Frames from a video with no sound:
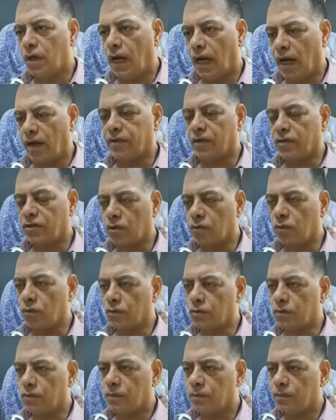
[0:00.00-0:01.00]
حسن
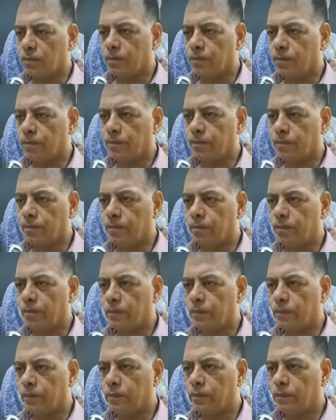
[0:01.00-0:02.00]
شاكوش هل كان في توقيع
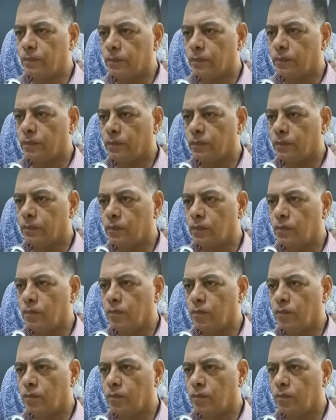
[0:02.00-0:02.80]
عقوبه عليه ممكن